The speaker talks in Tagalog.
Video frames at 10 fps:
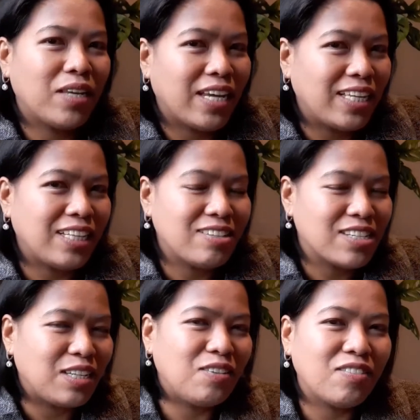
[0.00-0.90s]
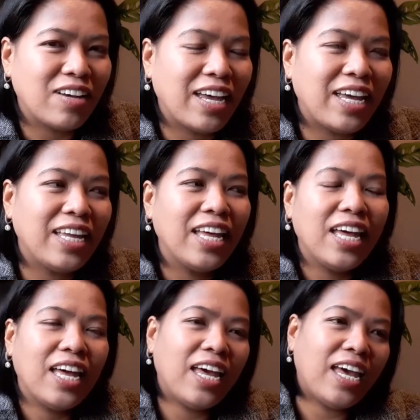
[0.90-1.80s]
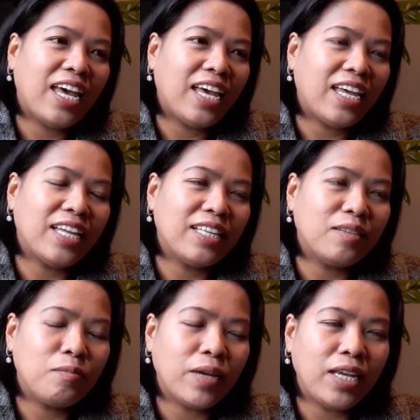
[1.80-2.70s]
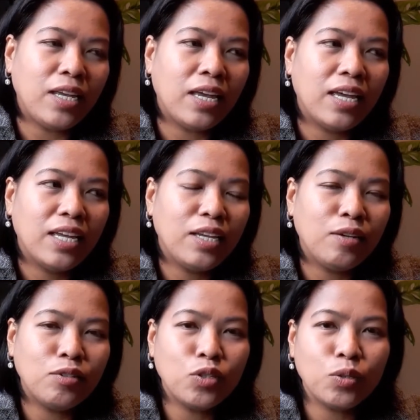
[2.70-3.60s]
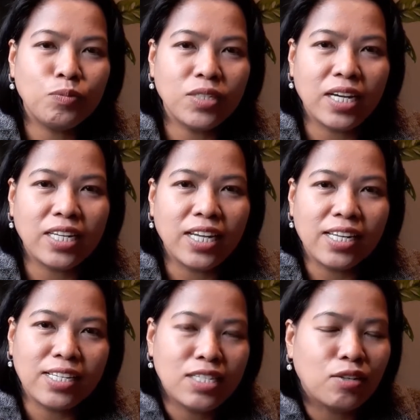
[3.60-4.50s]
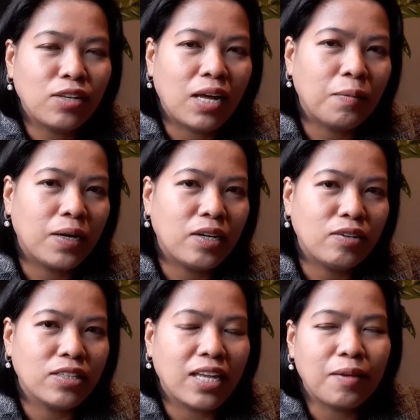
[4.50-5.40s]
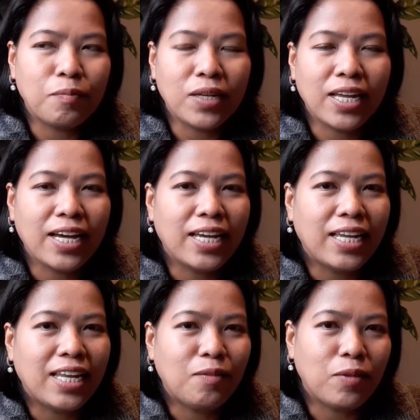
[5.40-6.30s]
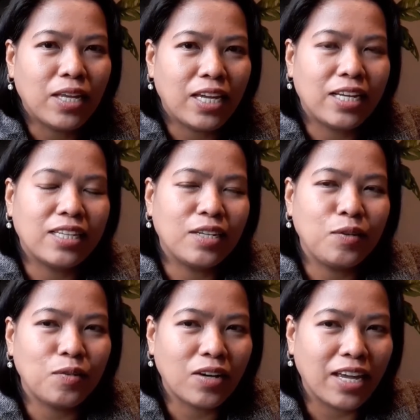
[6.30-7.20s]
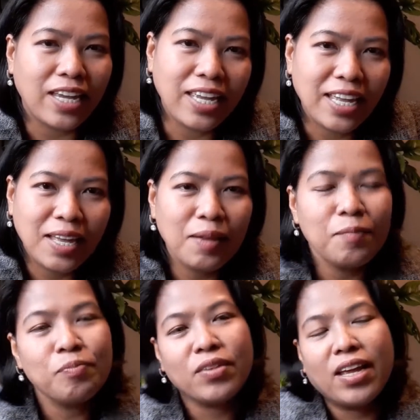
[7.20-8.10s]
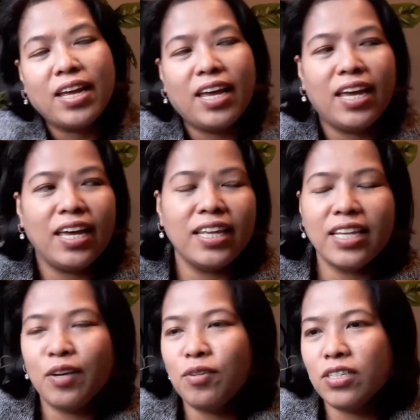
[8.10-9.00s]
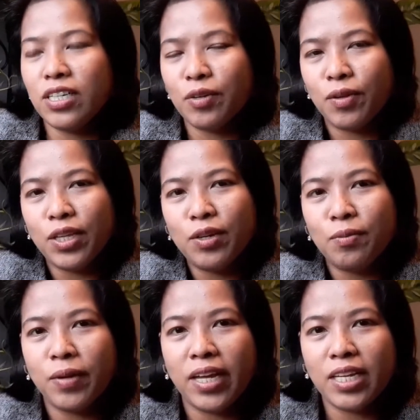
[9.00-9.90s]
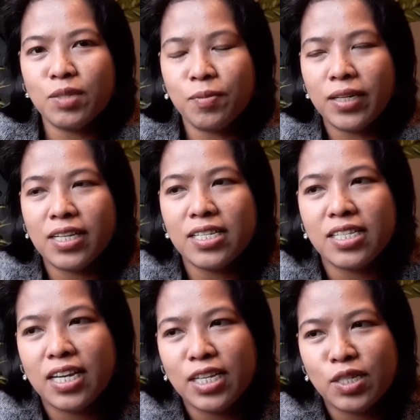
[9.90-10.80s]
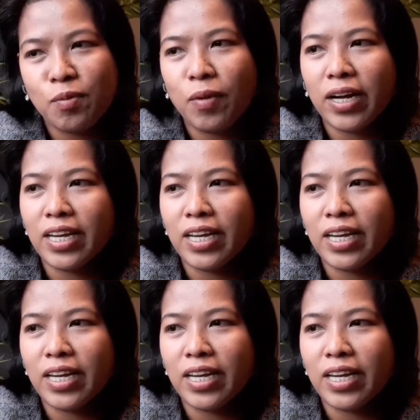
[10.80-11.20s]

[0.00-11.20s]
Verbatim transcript: Pinay dito sa UK. And my YouTube channel is all about a Pinay living here in the UK. And I will share with you my experiences, yung